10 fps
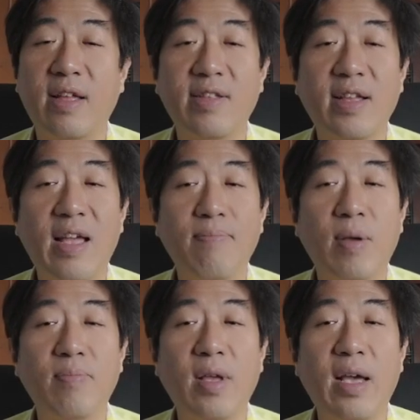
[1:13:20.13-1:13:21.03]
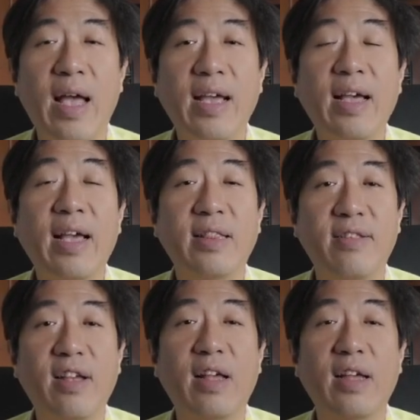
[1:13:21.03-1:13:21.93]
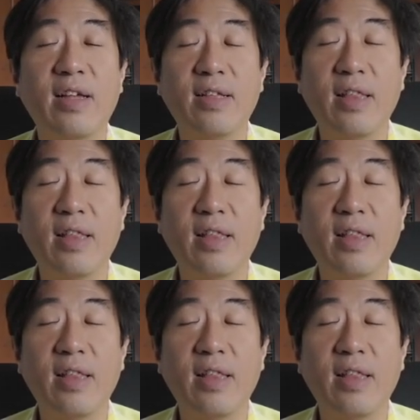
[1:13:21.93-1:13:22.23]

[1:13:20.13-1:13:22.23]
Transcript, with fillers: สารสกัดแบบคล้ายกับกัญชา